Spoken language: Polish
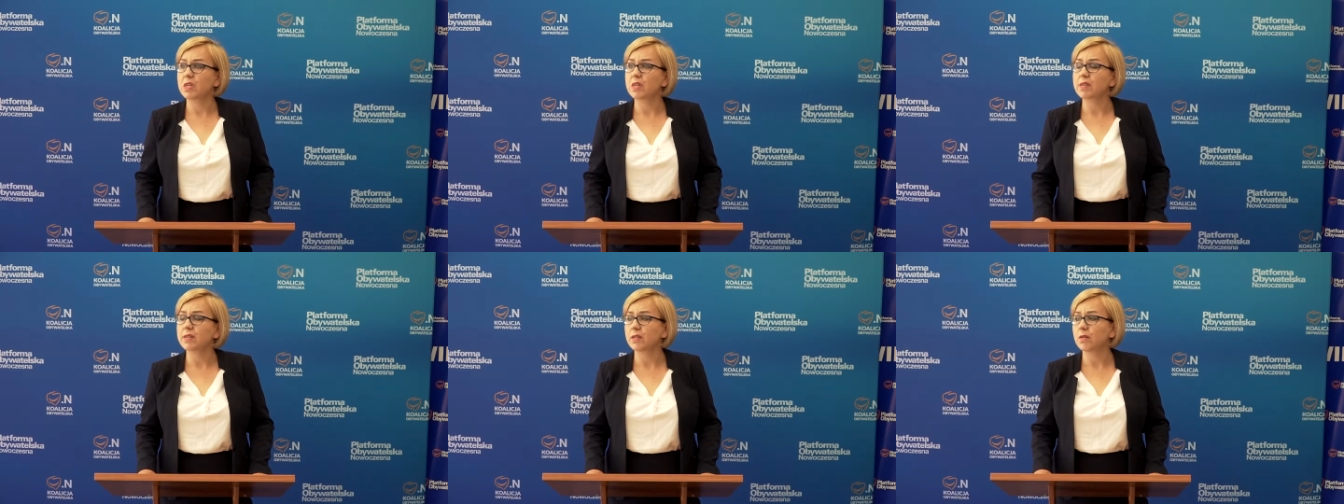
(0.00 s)

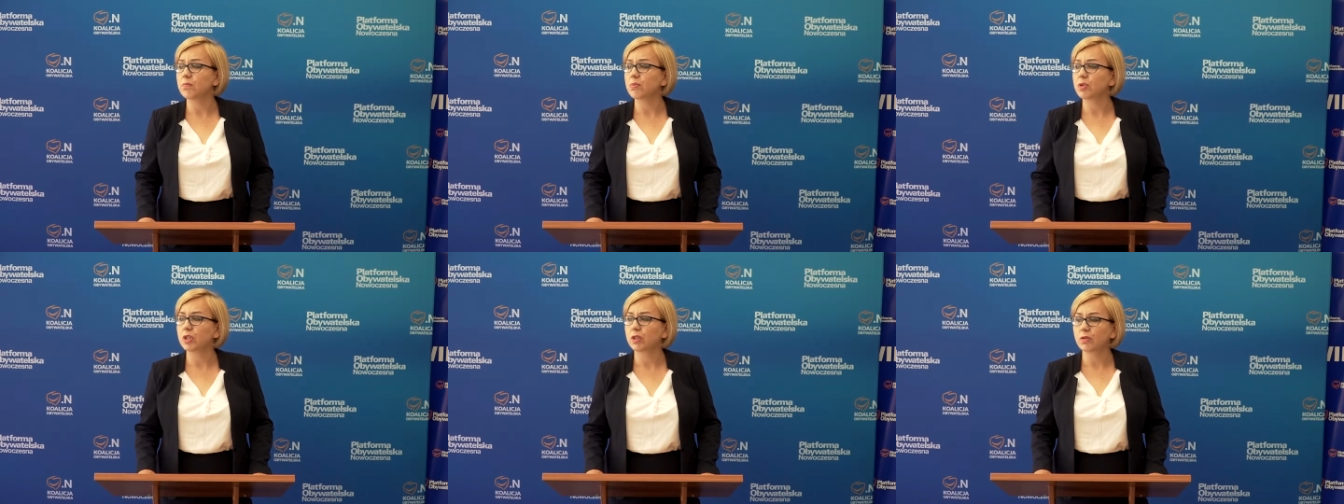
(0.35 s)
I
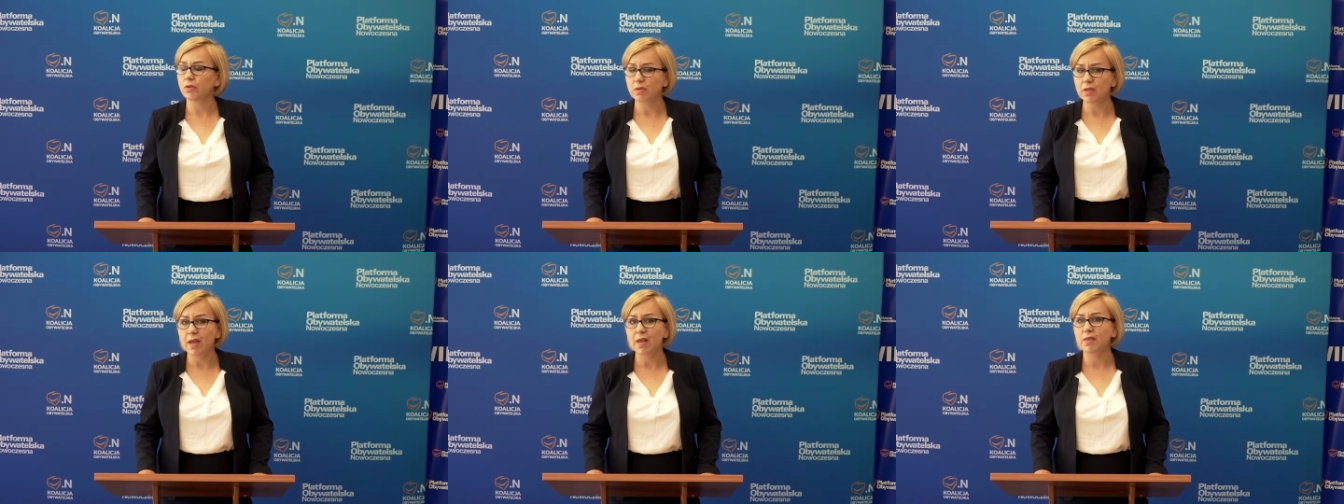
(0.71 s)
jestem
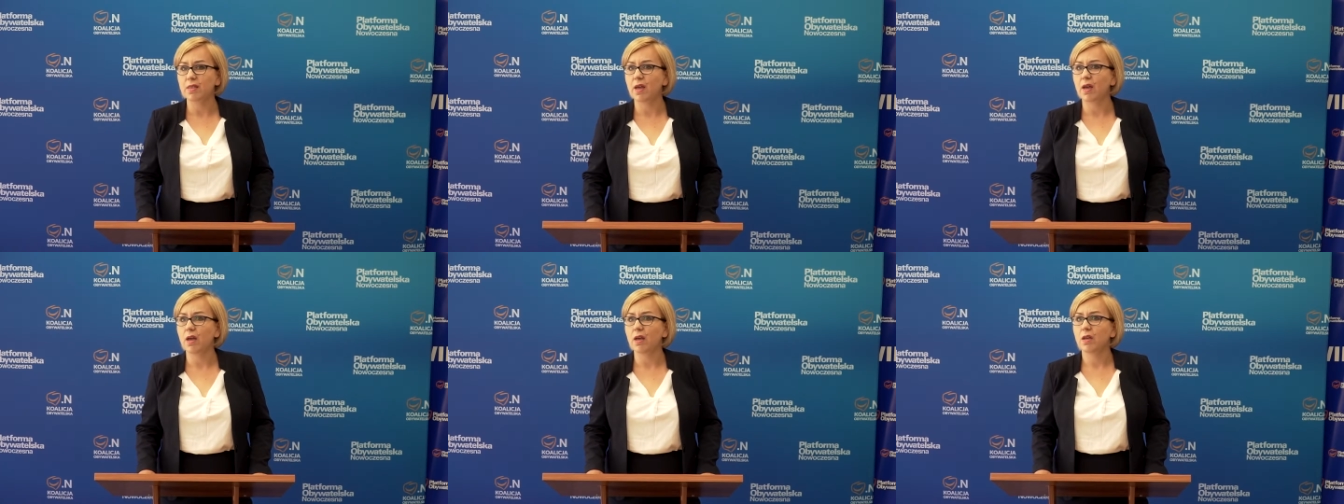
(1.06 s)

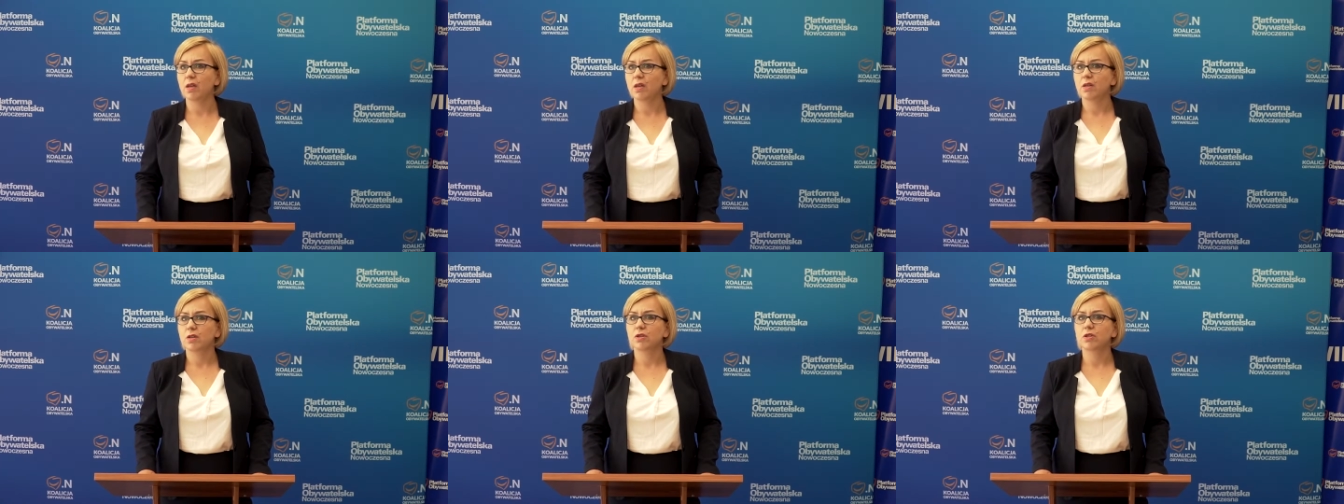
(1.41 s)
przekonana,
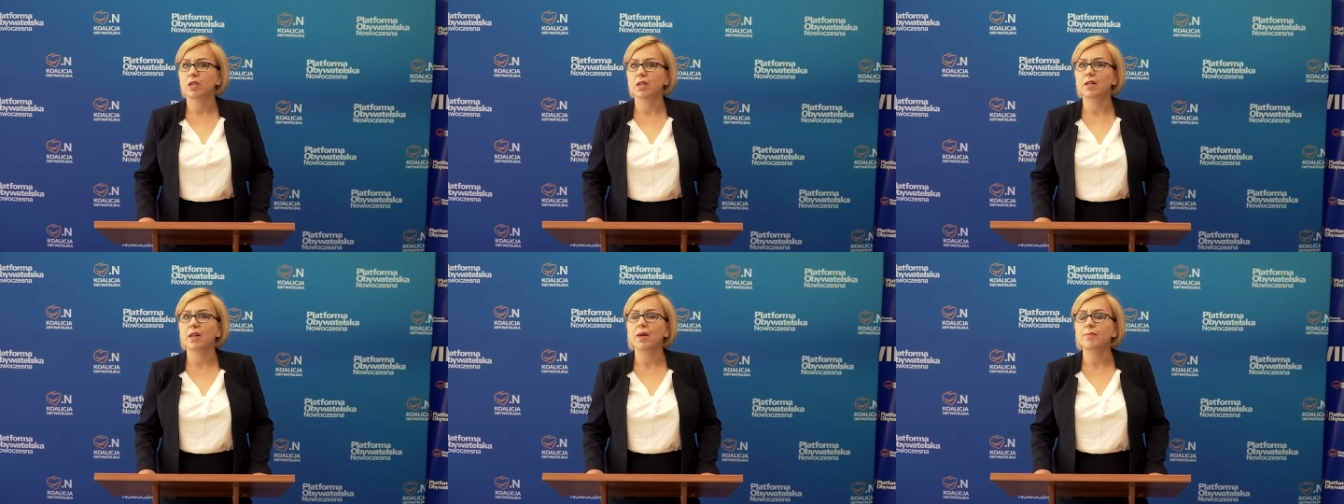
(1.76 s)

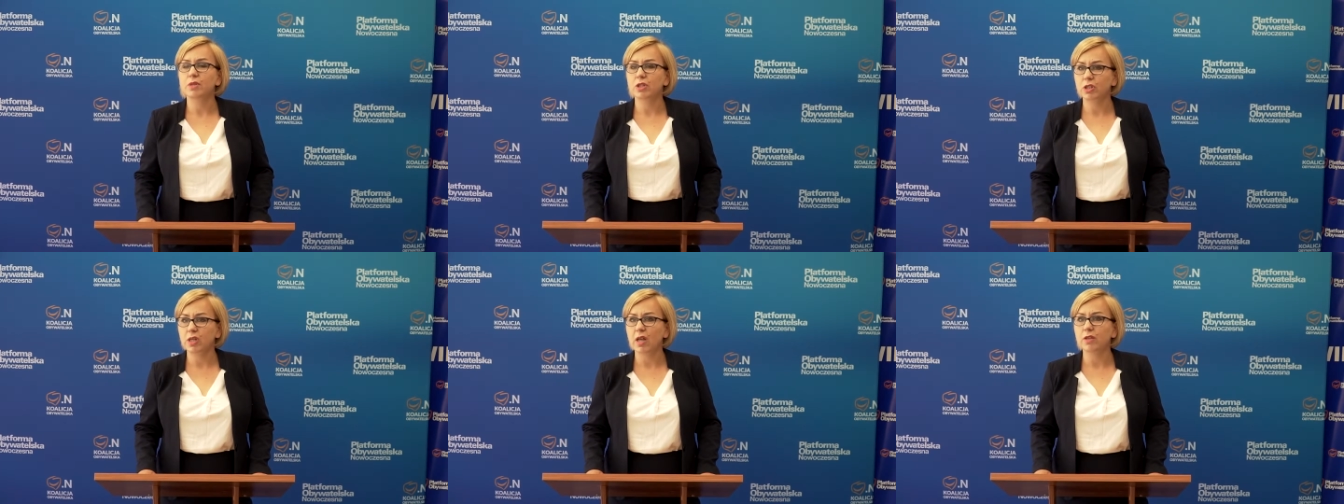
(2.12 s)
że dla
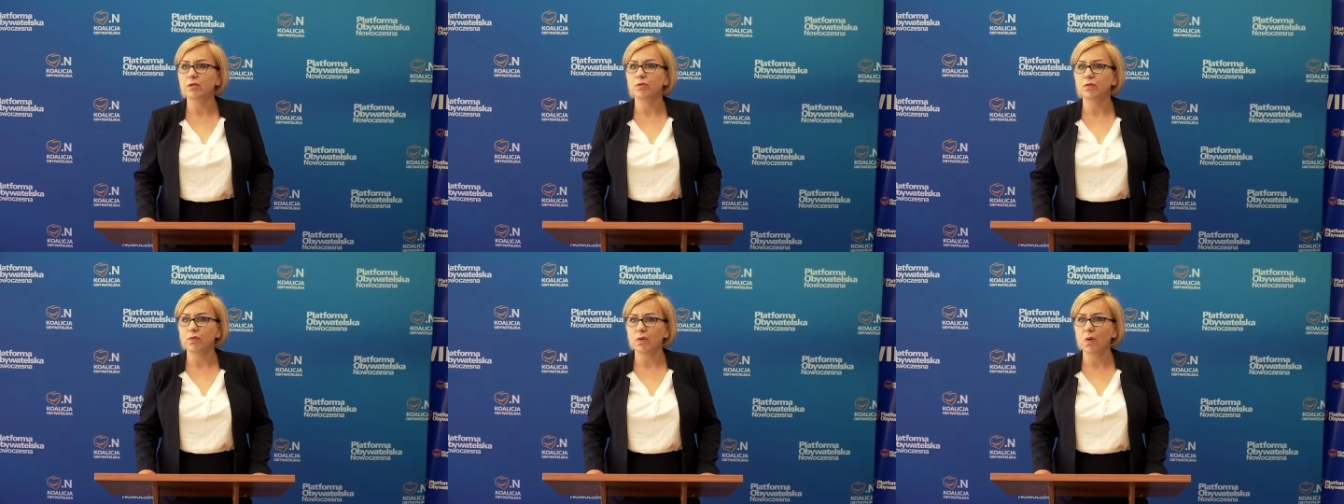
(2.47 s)

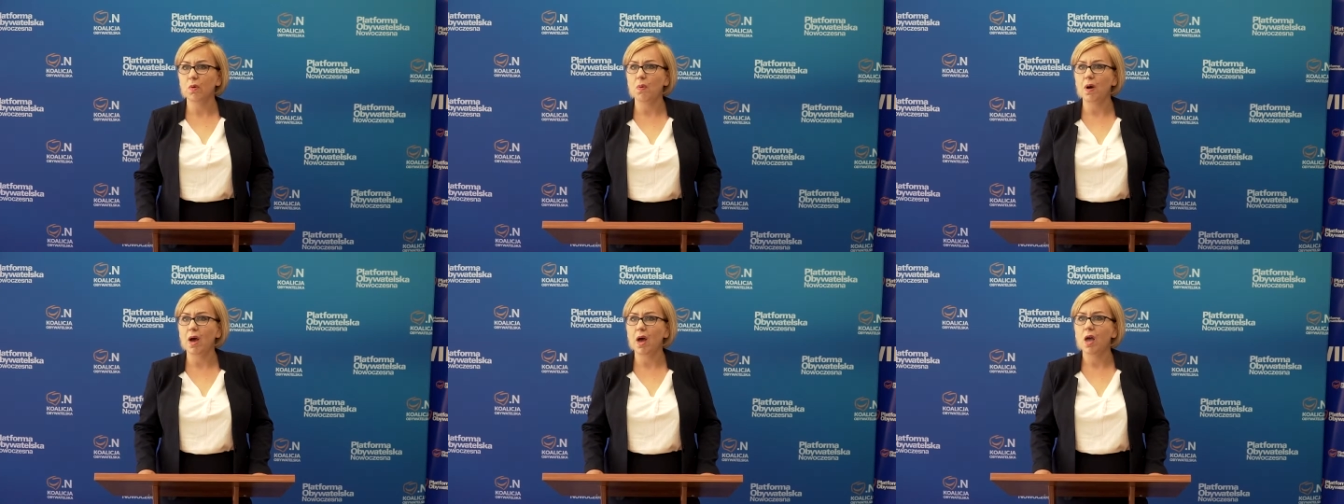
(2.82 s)
mieszkańców
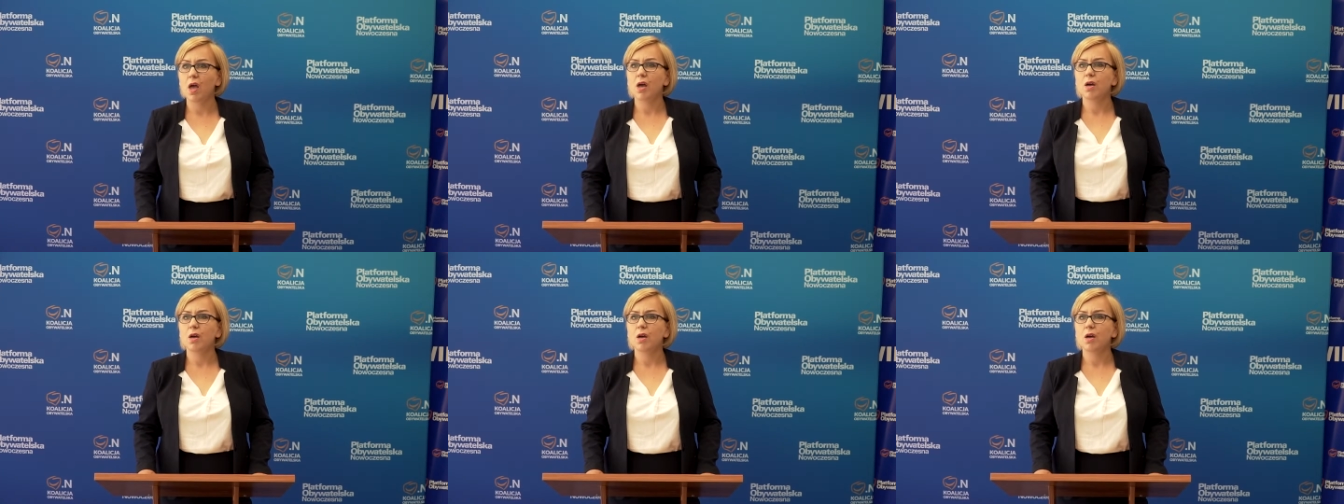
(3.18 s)
koła